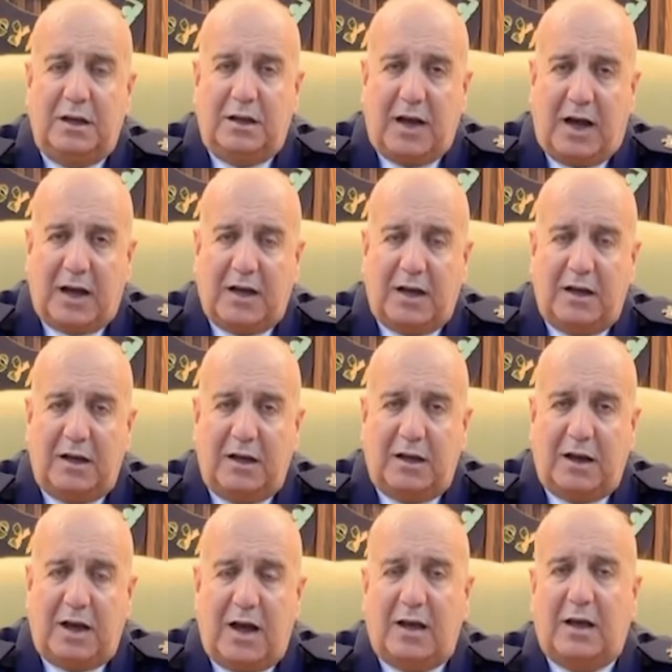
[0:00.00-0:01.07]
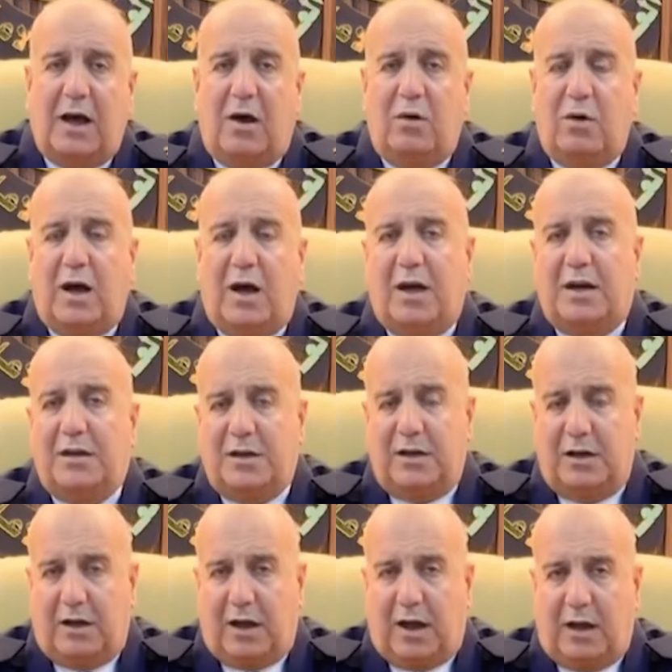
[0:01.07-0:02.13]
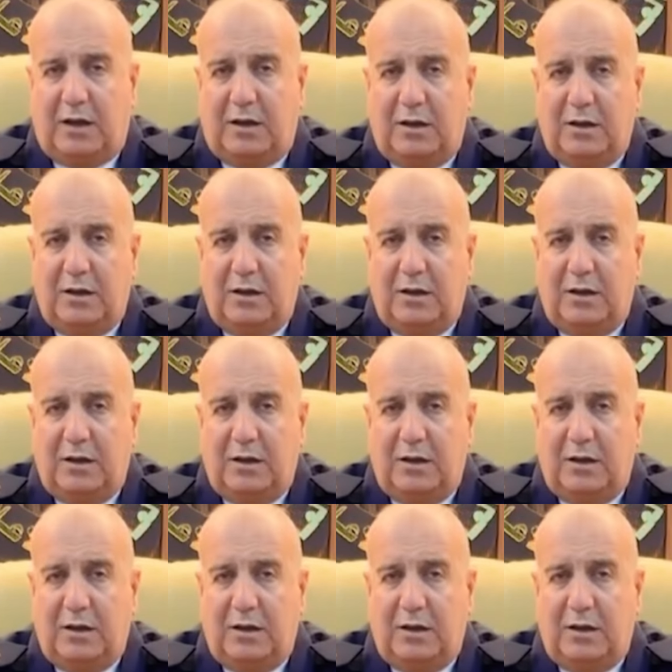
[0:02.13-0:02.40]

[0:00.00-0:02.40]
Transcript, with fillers: داخل العراق أو خارج العراق